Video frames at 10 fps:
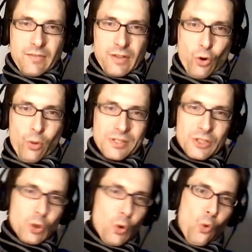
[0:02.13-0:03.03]

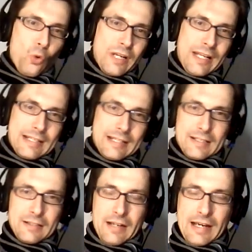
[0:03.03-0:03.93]
Willkommen zur
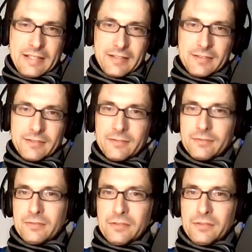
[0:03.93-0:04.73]
unendlichen Reihe,